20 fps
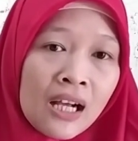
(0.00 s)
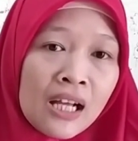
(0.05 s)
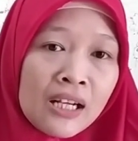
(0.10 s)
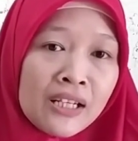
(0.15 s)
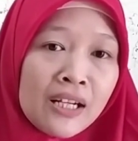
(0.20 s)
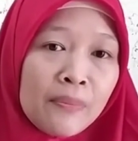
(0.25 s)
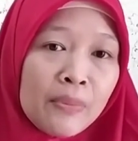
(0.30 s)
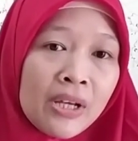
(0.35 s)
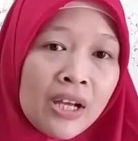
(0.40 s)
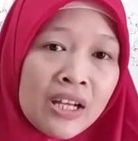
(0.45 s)

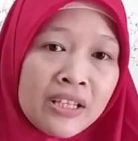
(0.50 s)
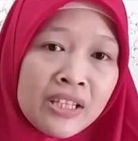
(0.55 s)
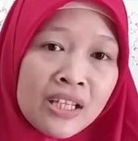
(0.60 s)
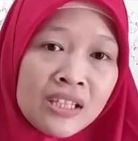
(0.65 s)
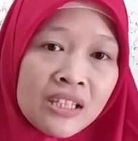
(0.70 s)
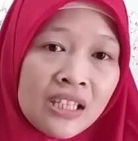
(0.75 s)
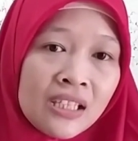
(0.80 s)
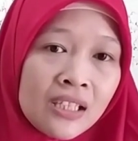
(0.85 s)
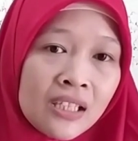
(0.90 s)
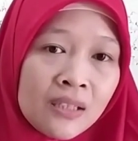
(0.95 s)
karena
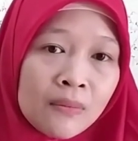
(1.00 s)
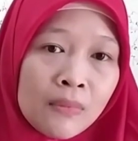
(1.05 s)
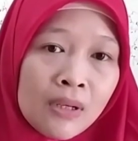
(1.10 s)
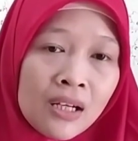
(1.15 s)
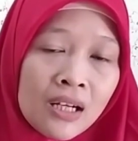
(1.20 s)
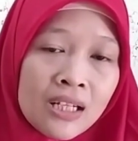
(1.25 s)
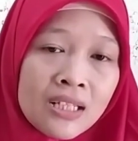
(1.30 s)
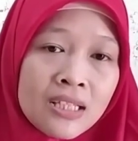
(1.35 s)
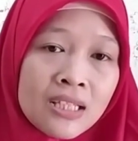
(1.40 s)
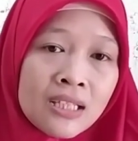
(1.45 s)
pH-nya tinggi
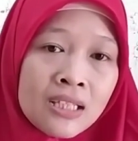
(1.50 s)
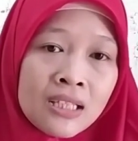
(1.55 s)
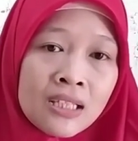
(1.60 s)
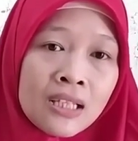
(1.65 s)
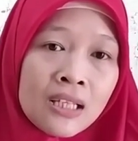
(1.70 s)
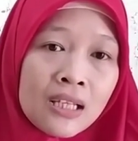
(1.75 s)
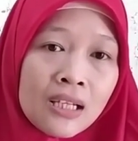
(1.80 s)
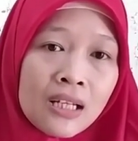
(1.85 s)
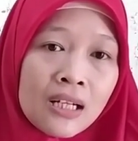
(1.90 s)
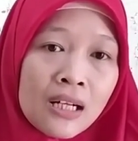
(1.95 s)
maka
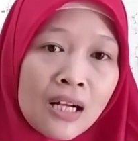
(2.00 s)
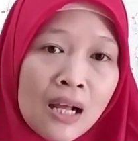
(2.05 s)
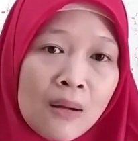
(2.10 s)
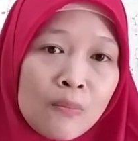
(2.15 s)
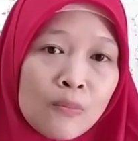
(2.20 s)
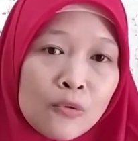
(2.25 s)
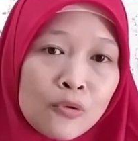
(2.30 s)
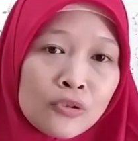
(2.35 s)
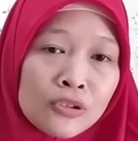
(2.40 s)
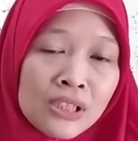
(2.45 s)
si
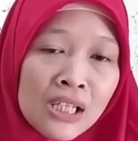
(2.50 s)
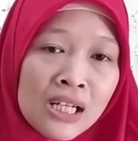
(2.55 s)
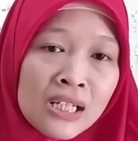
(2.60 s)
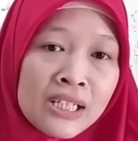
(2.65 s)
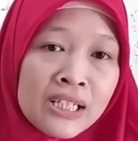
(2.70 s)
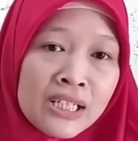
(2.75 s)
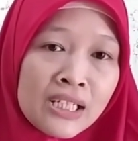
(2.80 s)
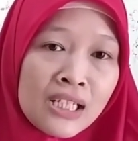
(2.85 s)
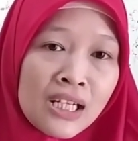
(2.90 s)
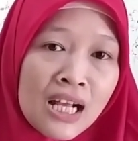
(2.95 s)
lambung
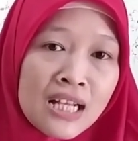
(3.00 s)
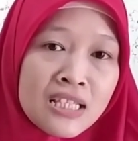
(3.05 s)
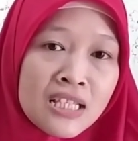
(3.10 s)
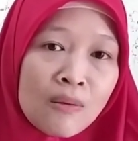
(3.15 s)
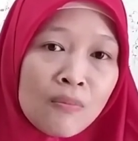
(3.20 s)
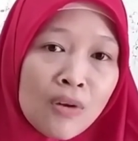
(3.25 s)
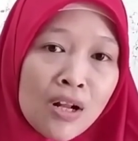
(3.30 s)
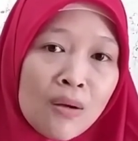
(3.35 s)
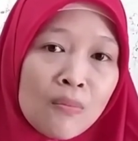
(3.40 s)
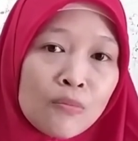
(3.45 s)
tadi
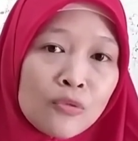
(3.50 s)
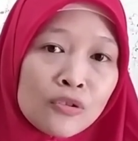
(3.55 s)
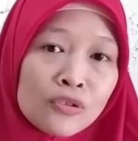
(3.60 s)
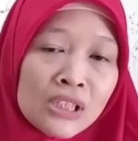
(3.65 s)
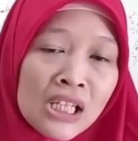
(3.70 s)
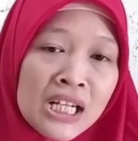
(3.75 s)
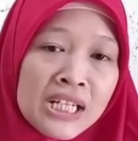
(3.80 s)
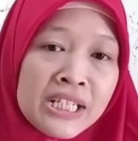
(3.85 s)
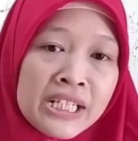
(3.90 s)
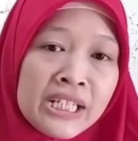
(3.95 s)
asam
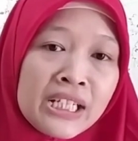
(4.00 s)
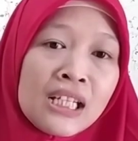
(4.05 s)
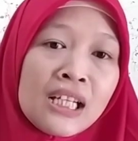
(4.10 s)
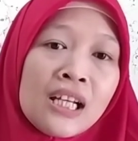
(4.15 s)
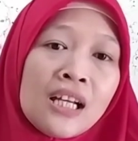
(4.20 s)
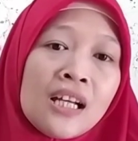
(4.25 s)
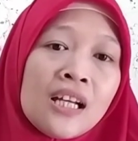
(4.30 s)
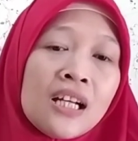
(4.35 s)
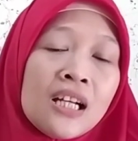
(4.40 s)
lambung tadi